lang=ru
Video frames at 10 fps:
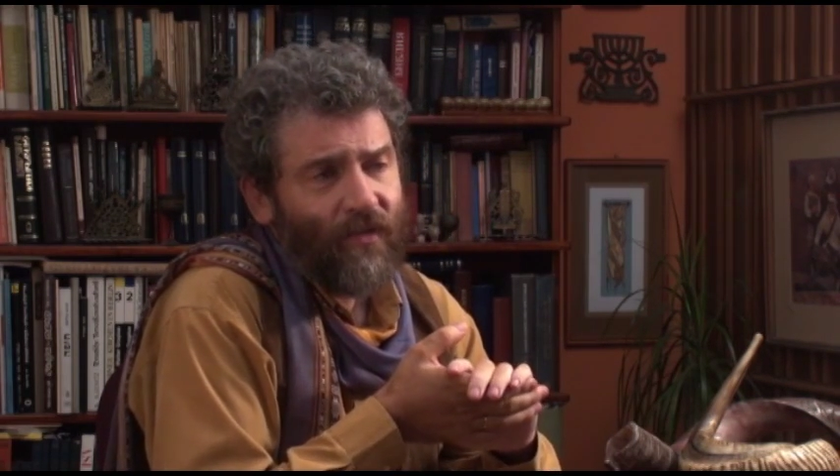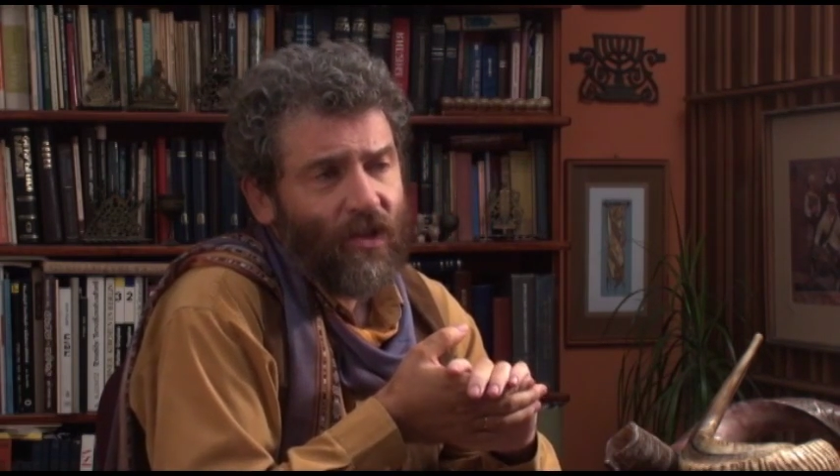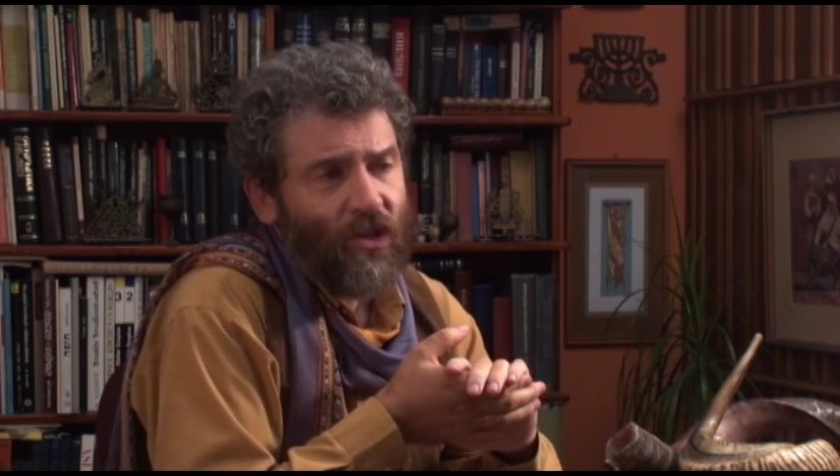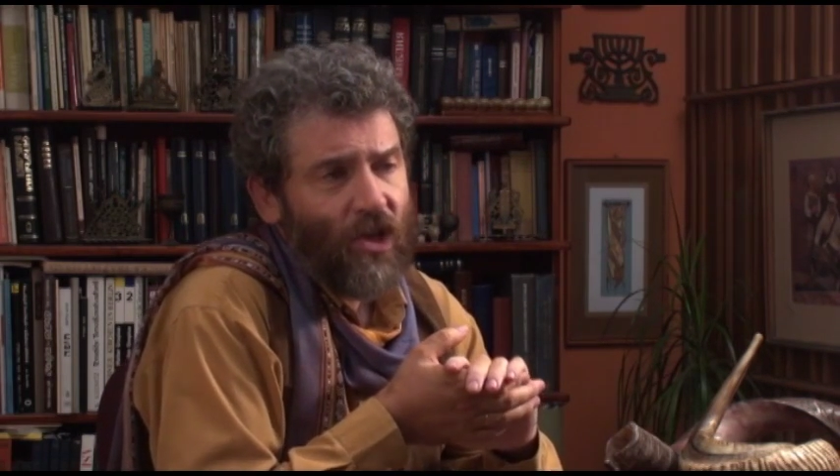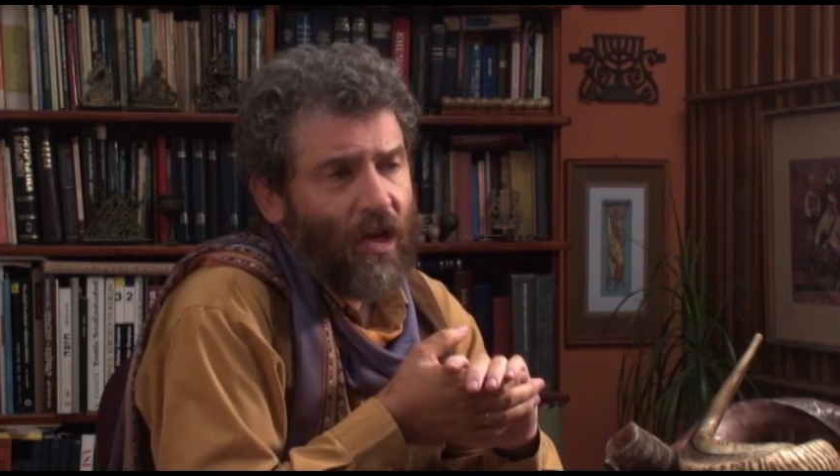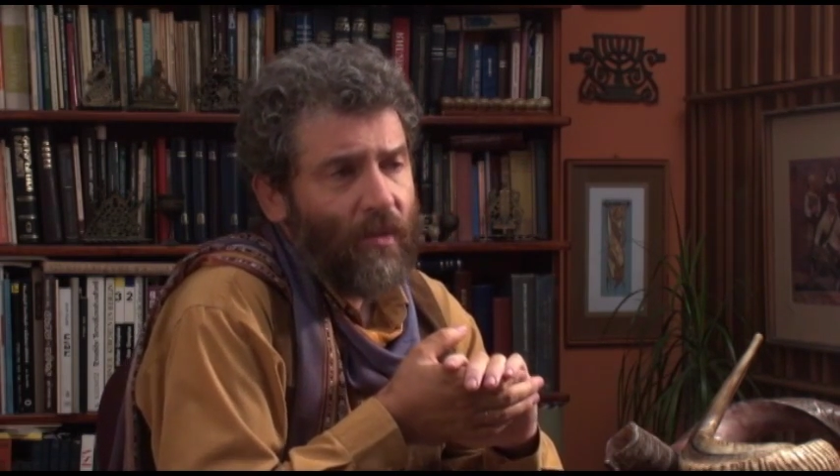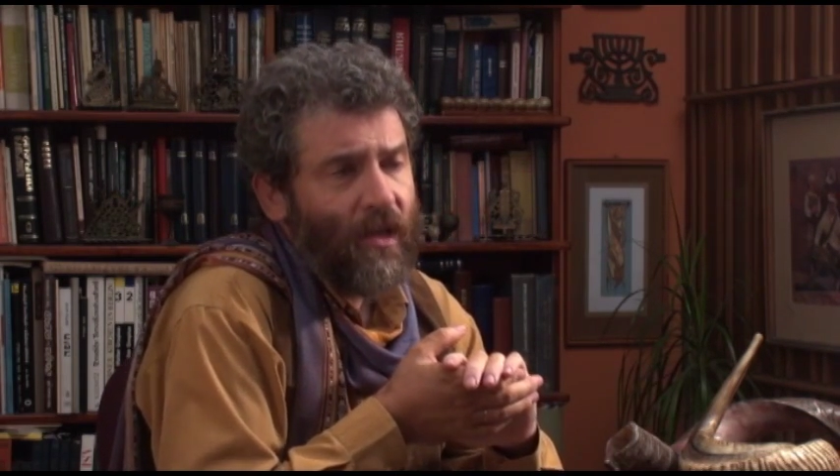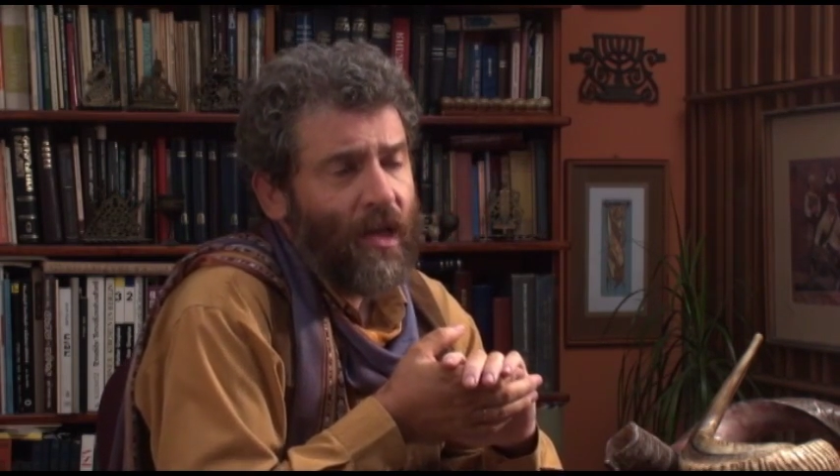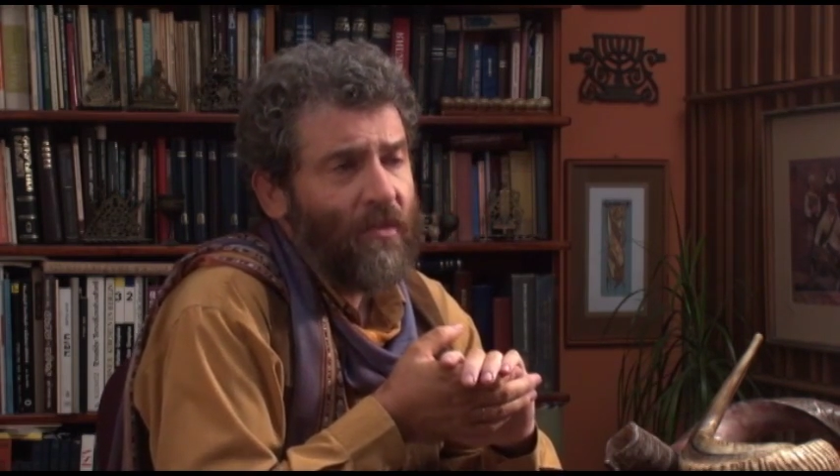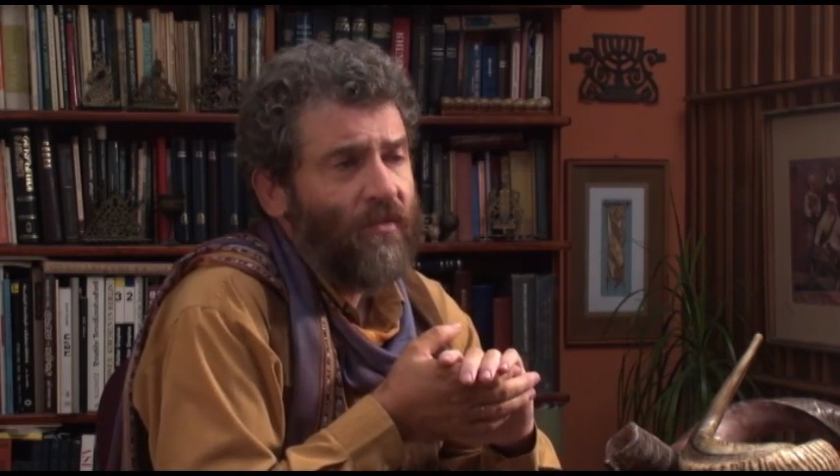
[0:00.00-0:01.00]

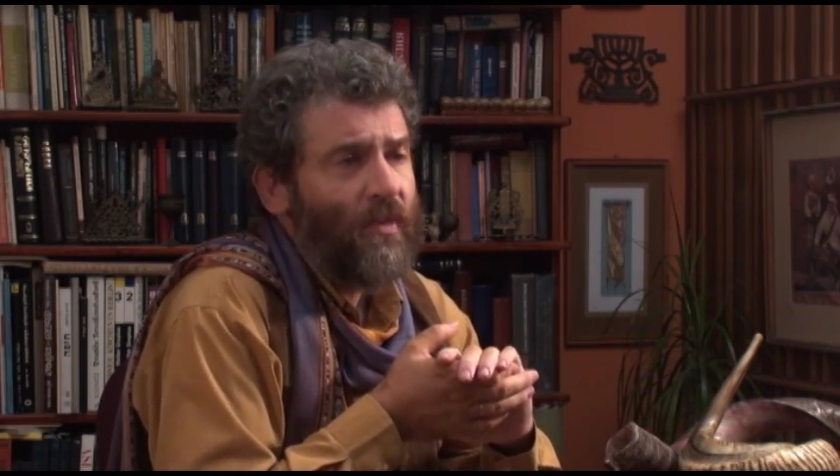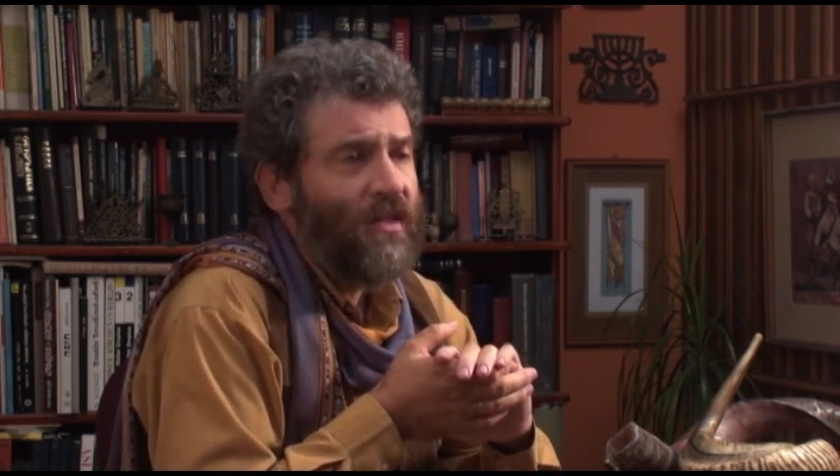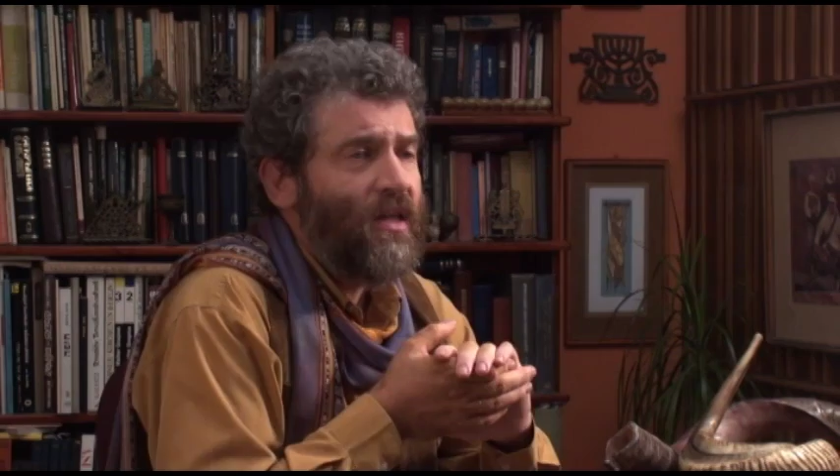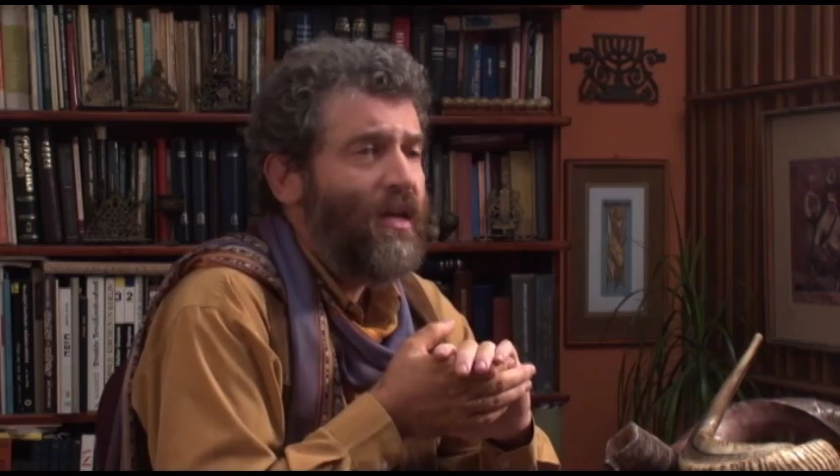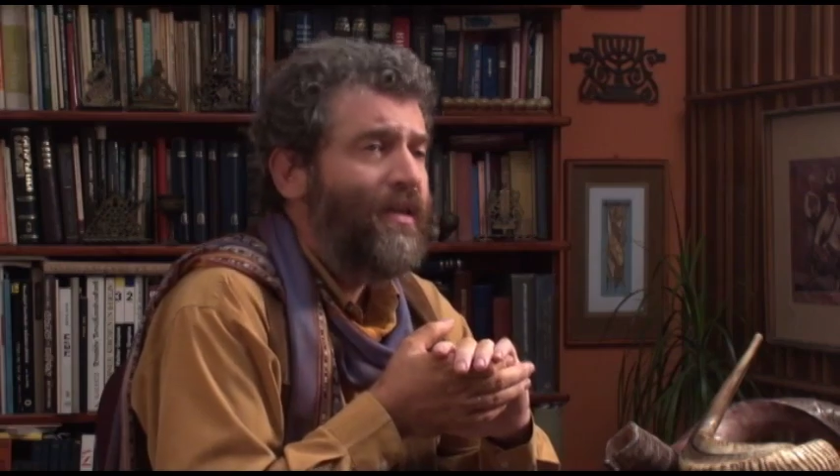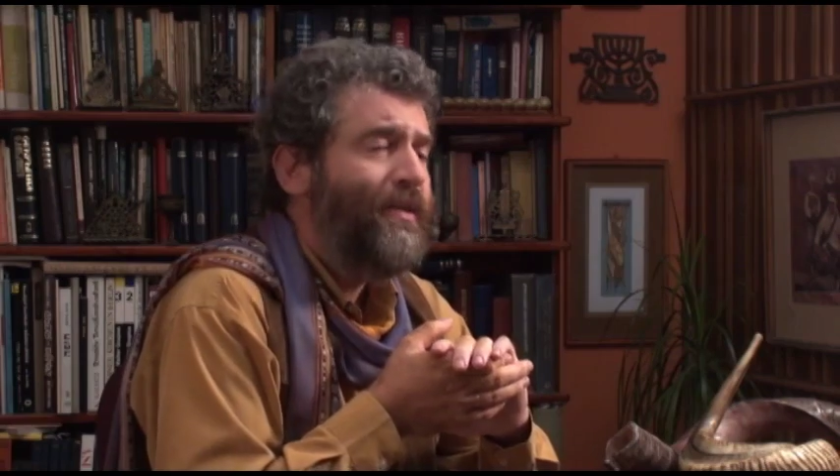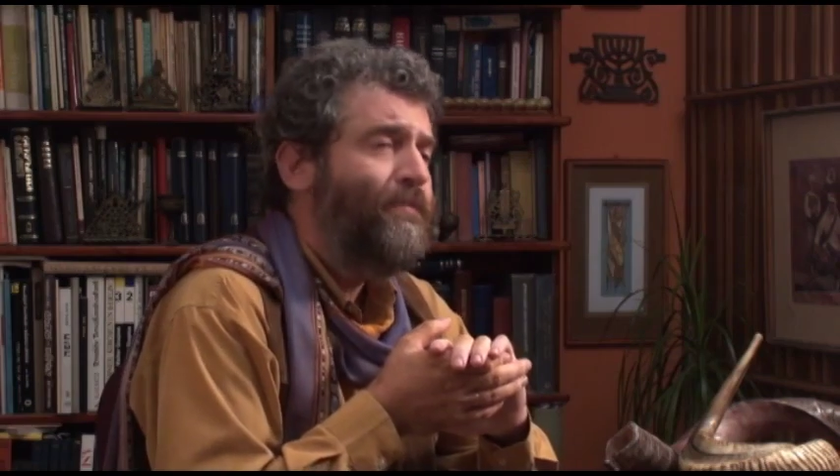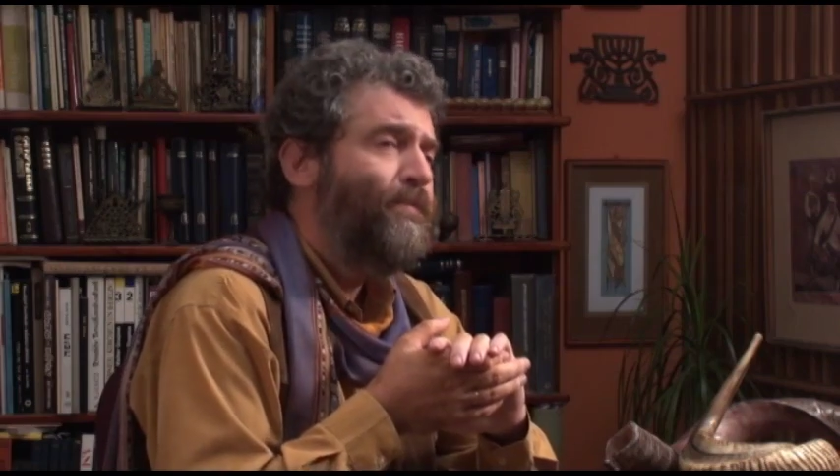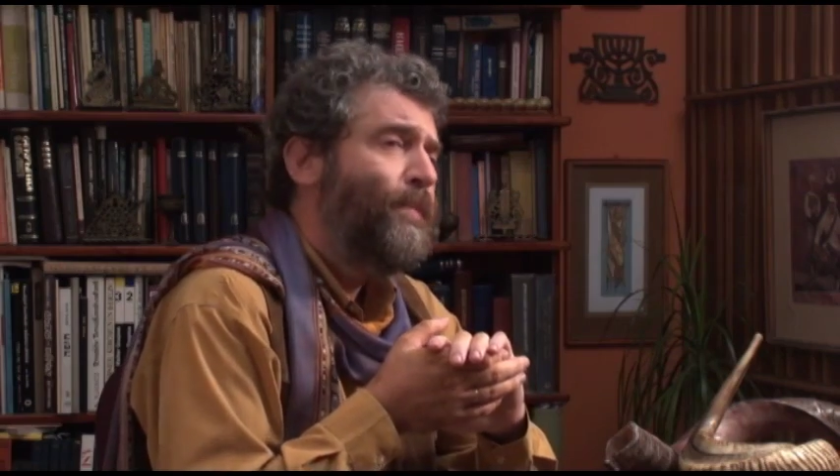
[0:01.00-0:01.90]
встречаемое нами в Писании,